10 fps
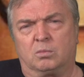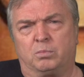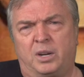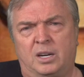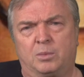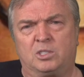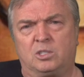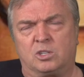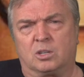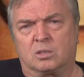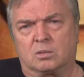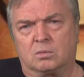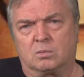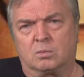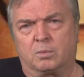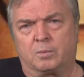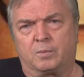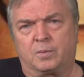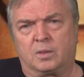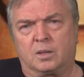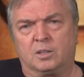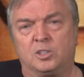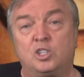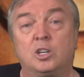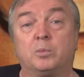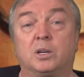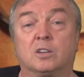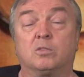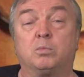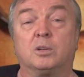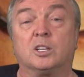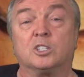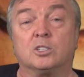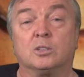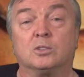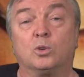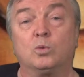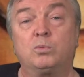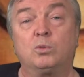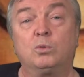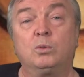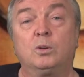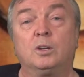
прямо сейчас. Чебриков положил трубку